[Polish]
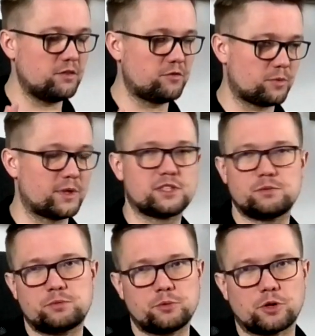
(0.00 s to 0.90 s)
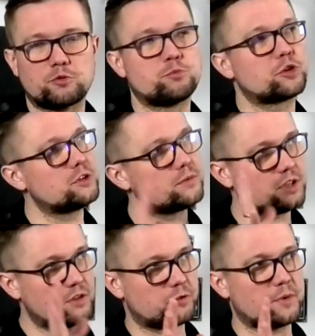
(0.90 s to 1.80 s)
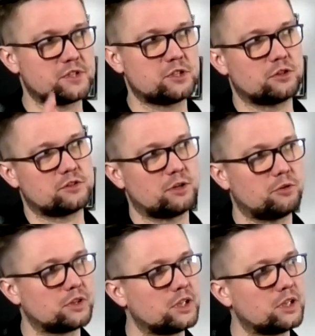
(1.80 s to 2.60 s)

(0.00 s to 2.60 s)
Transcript: informacje mi pomogły. Bo gdybym tych informacji nie dostał od